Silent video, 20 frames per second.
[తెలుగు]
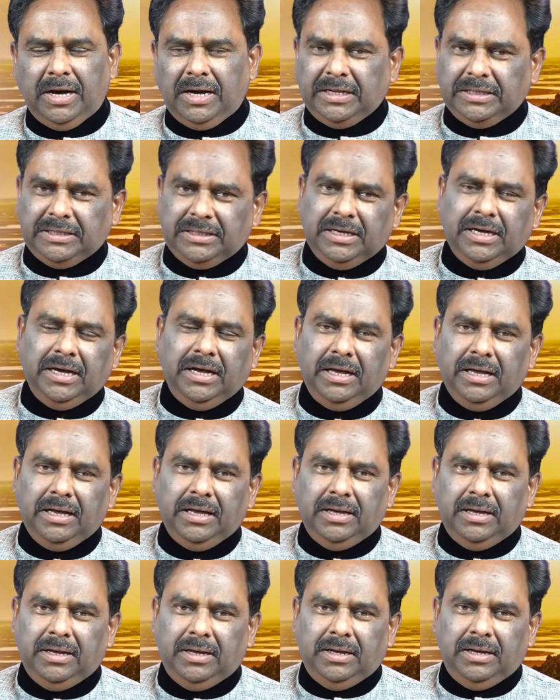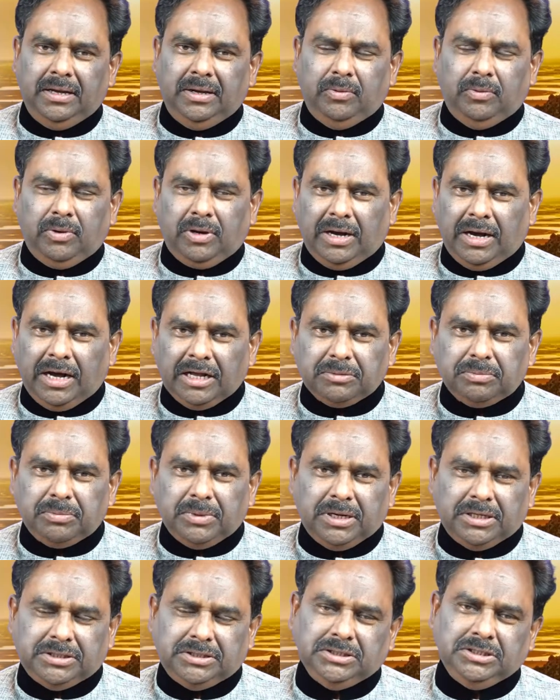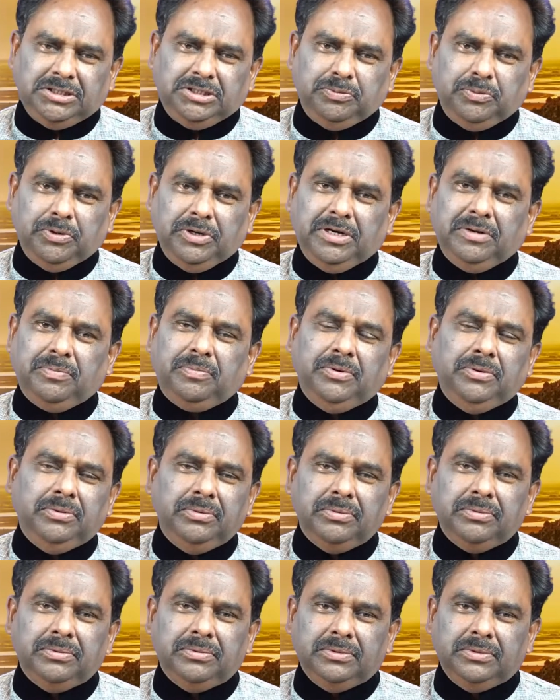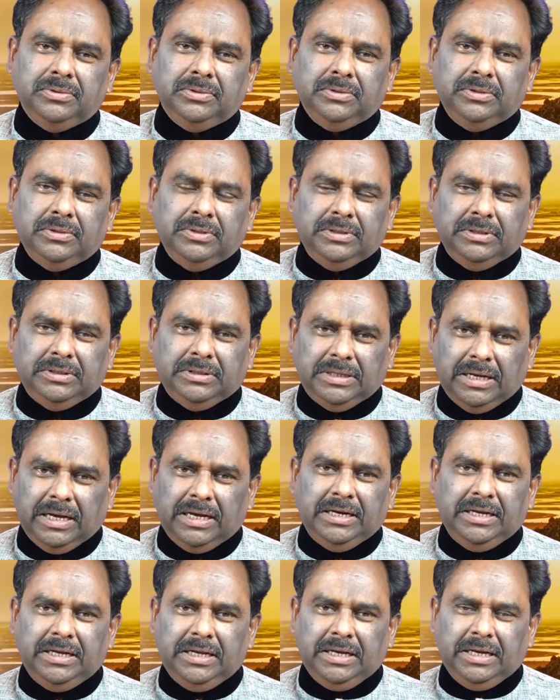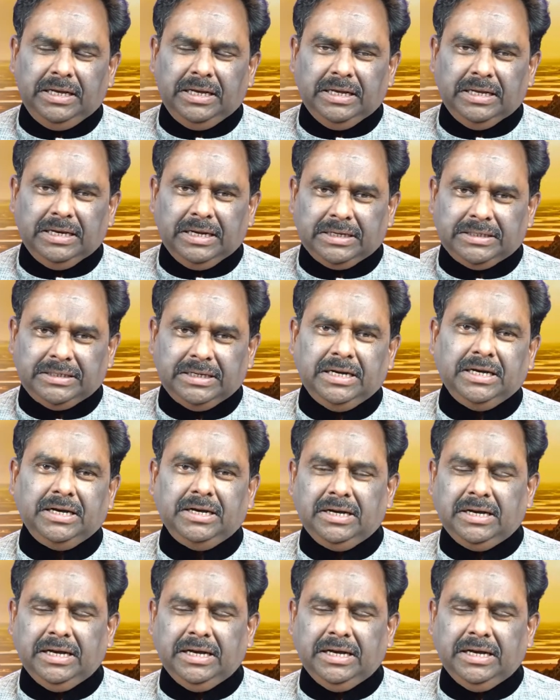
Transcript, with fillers: ఆ రీతిగా ఒక ఆత్మ నశించిపోయినప్పుడు దాన్ని రక్షణకు